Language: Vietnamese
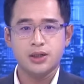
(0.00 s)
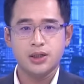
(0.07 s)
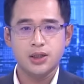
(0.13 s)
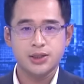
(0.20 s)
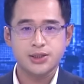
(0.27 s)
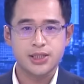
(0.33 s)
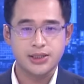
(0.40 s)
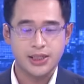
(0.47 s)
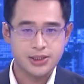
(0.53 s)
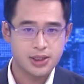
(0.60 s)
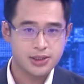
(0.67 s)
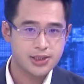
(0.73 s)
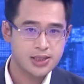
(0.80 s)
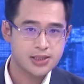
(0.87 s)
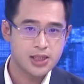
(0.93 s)
nữa trên thị
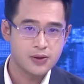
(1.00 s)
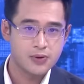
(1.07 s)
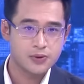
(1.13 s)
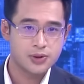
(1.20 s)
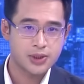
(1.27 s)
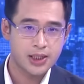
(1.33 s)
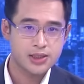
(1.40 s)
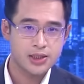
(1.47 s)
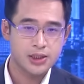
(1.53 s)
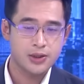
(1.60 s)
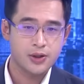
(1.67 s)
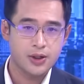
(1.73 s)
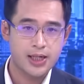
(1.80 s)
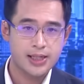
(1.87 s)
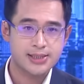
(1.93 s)
trường xăng dầu thế giới,
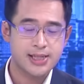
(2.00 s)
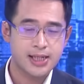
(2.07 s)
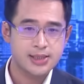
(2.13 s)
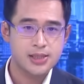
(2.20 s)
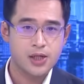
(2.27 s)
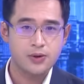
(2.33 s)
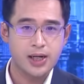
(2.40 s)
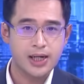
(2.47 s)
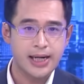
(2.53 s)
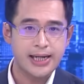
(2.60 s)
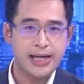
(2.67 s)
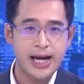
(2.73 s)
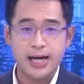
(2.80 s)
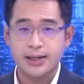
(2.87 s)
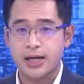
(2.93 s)
đó là xăng dầu là
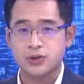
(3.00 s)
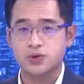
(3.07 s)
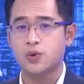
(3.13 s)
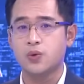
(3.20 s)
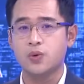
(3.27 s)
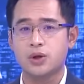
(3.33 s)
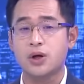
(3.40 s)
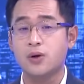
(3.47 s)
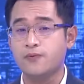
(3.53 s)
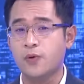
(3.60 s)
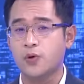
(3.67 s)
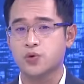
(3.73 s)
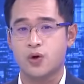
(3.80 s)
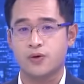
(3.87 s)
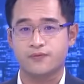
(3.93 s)
ngành hàng đặc thù không
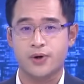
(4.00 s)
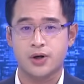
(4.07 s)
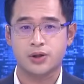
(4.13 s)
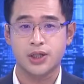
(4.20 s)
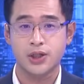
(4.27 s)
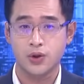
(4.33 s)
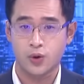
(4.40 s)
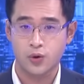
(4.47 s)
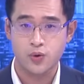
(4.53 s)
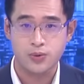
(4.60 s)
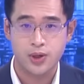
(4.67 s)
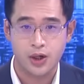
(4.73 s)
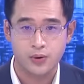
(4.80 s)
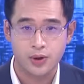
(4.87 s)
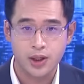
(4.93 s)
phụ thuộc vào cân đối
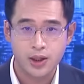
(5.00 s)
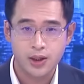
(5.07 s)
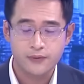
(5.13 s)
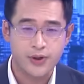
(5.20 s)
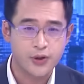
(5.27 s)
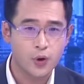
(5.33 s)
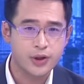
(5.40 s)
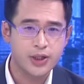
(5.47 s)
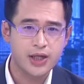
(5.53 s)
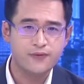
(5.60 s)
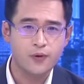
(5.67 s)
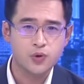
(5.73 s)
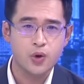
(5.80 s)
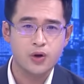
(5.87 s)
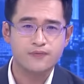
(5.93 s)
cung cầu và đôi khi
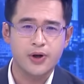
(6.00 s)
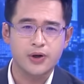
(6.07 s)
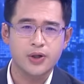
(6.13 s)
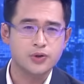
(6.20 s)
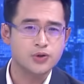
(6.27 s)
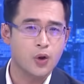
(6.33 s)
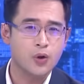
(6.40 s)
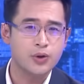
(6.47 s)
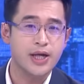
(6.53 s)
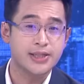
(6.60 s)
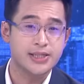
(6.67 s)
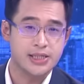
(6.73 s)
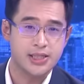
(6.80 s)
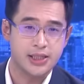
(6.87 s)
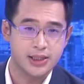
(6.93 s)
phụ thuộc vào yếu tố địa
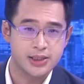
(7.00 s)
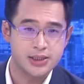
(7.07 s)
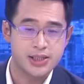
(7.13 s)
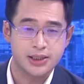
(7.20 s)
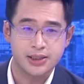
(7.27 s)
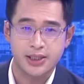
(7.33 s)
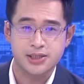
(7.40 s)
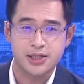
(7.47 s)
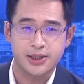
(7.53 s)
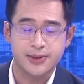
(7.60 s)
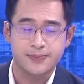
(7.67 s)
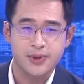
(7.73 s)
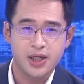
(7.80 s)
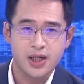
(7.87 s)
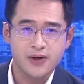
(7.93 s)
chính trị trên thế
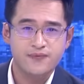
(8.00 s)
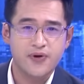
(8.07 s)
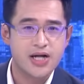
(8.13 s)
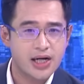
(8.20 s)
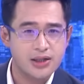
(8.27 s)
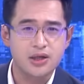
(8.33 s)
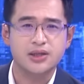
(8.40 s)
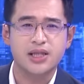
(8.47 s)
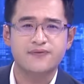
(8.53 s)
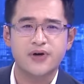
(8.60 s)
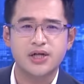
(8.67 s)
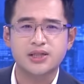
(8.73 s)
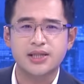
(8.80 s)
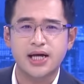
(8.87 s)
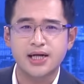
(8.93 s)
giới. Và các nước thì
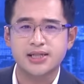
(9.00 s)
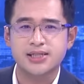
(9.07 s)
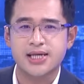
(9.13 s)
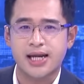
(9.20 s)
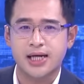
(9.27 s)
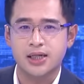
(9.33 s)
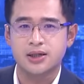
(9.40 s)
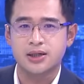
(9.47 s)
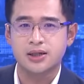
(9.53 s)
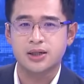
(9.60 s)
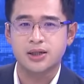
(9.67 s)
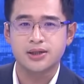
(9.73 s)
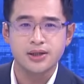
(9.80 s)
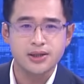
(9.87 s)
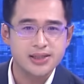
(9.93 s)
vẫn tăng sản lượng
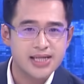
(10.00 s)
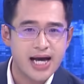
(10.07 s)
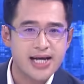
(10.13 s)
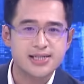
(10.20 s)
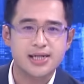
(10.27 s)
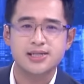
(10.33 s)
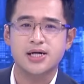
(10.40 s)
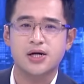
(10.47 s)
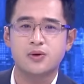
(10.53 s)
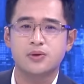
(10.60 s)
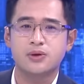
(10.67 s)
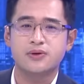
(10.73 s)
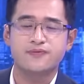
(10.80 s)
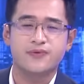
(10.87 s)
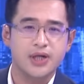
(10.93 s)
nhưng giá xăng
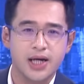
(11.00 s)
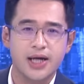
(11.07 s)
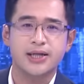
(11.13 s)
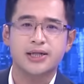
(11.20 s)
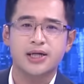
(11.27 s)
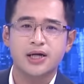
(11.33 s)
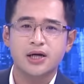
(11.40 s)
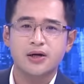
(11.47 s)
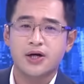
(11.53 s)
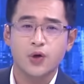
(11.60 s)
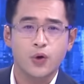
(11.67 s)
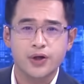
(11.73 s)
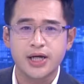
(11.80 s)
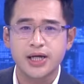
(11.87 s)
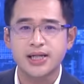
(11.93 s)
dầu vẫn lên. Và
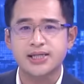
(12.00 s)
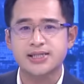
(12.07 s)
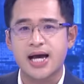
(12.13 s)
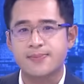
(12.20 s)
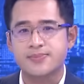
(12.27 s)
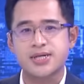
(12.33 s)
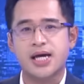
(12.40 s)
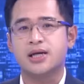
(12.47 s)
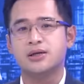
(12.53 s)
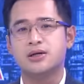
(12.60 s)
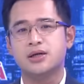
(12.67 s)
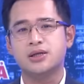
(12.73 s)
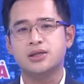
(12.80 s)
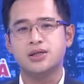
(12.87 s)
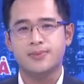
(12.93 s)
đôi khi thì giảm sản
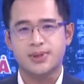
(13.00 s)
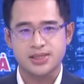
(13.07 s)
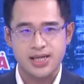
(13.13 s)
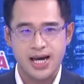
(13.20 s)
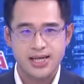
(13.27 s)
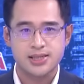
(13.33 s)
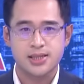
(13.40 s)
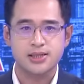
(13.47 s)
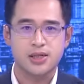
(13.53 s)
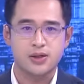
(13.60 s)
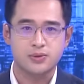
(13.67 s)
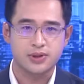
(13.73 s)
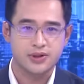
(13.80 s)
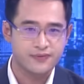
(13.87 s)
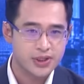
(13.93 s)
lượng nhưng mà giá xăng
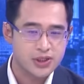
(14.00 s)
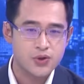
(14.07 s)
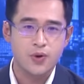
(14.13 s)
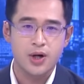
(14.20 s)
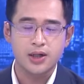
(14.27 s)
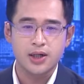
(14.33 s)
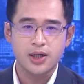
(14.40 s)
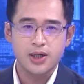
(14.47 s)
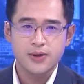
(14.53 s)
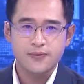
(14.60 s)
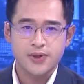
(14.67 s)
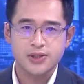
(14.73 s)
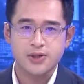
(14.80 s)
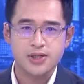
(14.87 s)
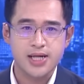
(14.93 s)
dầu thì vẫn xuống.
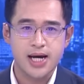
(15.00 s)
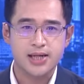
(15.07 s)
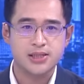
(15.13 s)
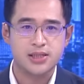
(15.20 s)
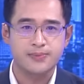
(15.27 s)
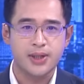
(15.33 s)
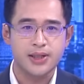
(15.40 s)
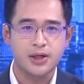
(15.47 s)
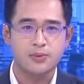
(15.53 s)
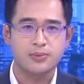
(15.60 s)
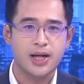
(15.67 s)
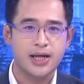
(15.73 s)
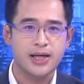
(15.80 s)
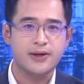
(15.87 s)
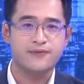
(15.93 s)
Và rõ ràng sự biến động
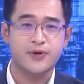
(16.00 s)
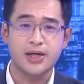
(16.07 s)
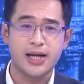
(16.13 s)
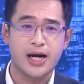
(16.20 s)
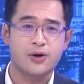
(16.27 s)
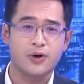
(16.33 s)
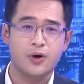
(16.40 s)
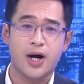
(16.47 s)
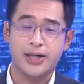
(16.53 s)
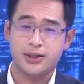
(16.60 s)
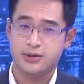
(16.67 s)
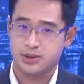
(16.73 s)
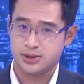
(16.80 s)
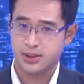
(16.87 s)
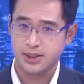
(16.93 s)
này phần nào đó ảnh
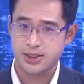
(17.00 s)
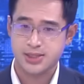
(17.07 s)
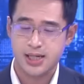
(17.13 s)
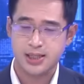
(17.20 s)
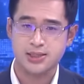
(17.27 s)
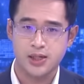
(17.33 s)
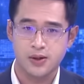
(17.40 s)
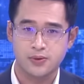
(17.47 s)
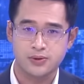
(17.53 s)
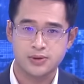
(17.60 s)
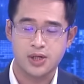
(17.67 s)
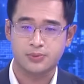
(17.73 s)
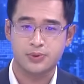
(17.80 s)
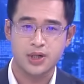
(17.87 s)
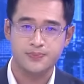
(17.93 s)
hưởng tới xăng dầu
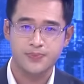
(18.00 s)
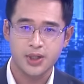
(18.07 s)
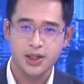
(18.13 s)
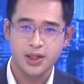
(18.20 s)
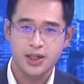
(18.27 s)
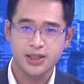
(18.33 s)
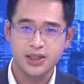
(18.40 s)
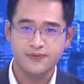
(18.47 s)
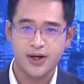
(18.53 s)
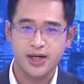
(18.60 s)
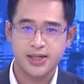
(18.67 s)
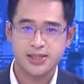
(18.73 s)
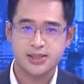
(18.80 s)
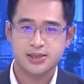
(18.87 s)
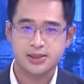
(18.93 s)
trong nước. Như vậy
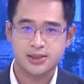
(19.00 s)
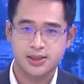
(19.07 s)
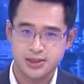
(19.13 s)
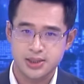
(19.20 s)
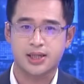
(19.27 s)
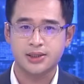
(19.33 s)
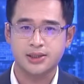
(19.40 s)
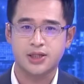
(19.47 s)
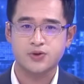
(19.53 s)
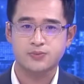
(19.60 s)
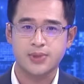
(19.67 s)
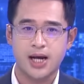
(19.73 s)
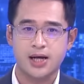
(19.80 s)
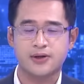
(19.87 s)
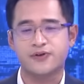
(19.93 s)
là sự cần thiết
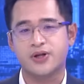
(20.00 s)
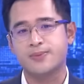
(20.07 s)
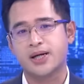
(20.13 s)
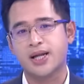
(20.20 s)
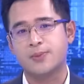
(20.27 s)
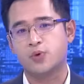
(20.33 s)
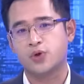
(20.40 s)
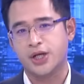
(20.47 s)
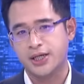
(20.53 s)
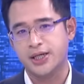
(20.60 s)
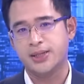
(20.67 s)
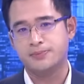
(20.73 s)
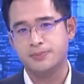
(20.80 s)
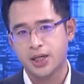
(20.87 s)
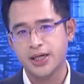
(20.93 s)
chúng ta cần phải ban hành một nghị
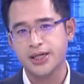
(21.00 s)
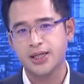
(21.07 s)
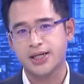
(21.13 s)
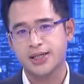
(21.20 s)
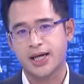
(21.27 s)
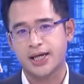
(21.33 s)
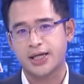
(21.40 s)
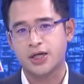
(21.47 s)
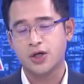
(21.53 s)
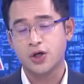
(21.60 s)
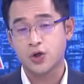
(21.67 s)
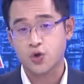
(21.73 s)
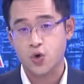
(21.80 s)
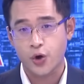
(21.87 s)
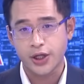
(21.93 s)
định mới lần này
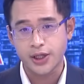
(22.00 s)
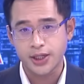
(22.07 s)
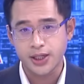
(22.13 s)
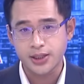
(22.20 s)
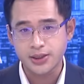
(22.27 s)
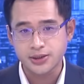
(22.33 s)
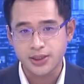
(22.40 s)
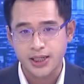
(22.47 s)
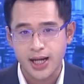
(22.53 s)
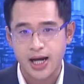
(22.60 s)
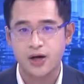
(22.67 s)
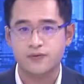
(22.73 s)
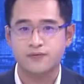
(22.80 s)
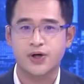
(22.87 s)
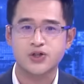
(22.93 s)
có ý nghĩa như thế
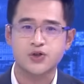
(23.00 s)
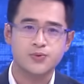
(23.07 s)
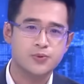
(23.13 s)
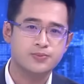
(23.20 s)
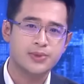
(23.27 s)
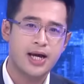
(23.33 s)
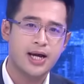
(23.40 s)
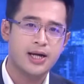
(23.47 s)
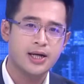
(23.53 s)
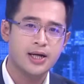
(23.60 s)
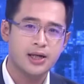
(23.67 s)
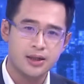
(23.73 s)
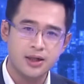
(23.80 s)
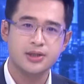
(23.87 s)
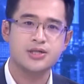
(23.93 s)
nào và giúp chúng ta
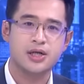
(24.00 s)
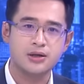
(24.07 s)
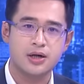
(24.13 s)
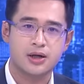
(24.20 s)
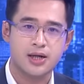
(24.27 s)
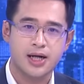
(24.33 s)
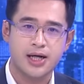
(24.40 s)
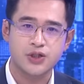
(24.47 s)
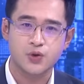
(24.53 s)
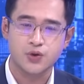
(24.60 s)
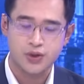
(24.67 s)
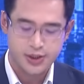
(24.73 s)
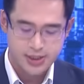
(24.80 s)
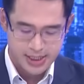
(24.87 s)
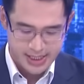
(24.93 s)
lường trước được các cái rủi
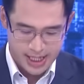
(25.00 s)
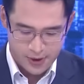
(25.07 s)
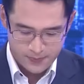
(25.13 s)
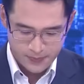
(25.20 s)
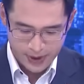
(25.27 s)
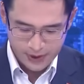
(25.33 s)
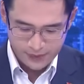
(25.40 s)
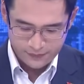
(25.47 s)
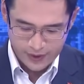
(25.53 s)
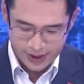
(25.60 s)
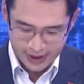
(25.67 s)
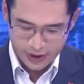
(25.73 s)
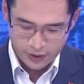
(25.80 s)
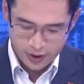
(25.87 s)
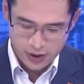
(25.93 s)
ro ra sao. Và
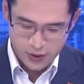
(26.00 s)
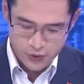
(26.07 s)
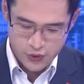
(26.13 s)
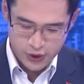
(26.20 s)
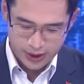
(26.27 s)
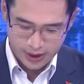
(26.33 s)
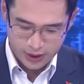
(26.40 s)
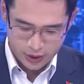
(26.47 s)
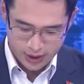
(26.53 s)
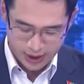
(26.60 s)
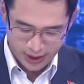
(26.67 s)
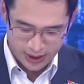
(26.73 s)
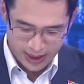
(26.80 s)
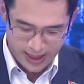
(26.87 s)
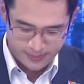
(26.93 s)
đây đó câu chuyện
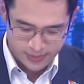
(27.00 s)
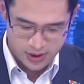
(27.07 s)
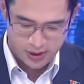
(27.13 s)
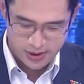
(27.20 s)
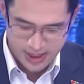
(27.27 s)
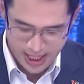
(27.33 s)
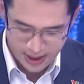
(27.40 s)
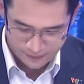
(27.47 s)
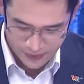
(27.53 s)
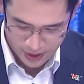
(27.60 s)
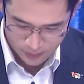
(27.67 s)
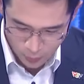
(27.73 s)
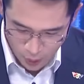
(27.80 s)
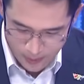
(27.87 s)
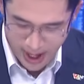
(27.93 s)
cần làm rõ ràng
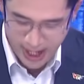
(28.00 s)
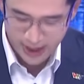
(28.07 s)
việc mua